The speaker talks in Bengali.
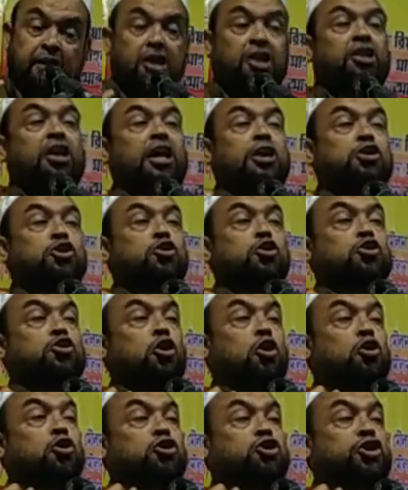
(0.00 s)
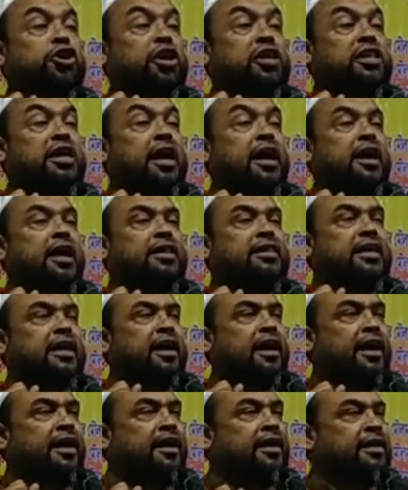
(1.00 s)
নিজস্ব সংস্কৃতি হারাতে
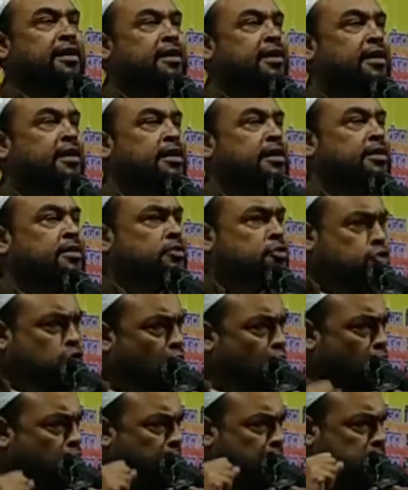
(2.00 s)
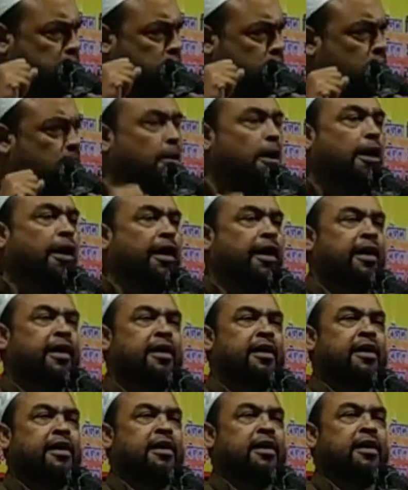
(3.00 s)
নাই জহরের সময়
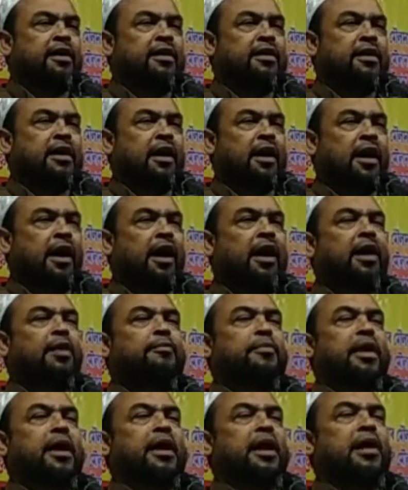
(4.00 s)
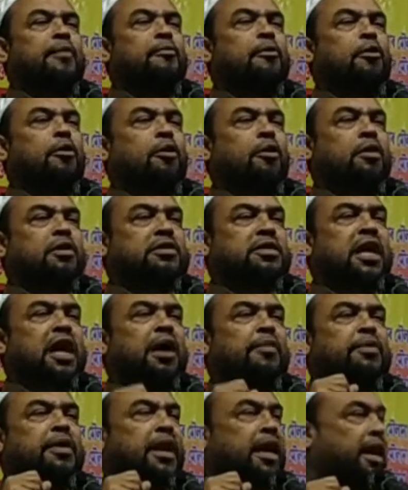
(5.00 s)
আলেমরা নামলো
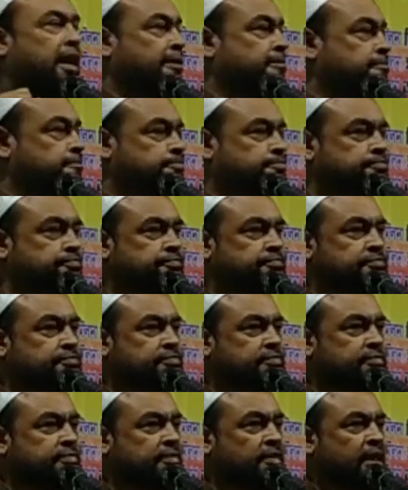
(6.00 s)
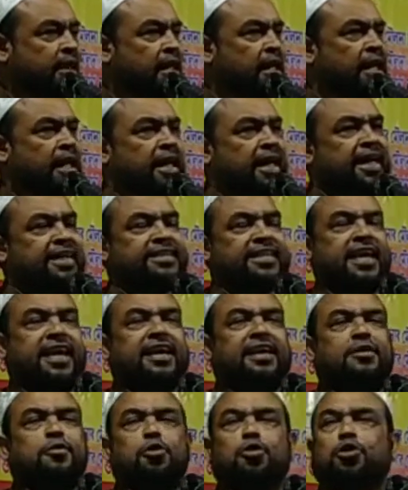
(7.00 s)
সাহাবিরা
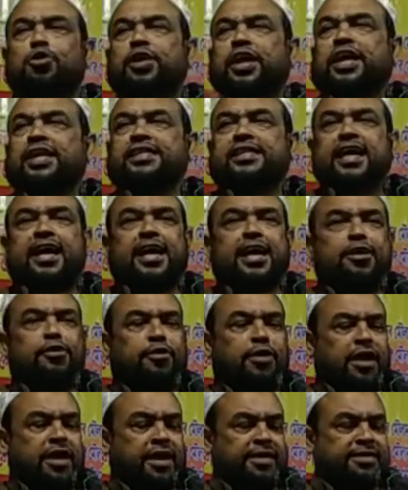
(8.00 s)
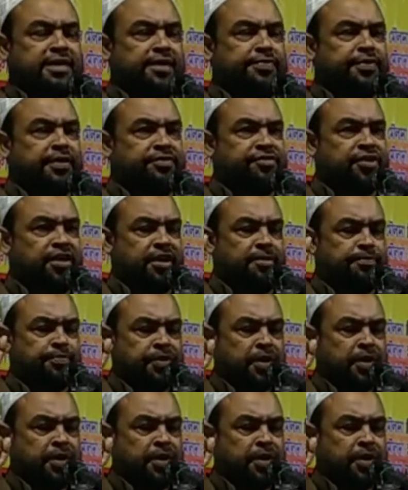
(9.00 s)
এসেই কোনো দিকে তাকানো নাই আজান দিচ্ছে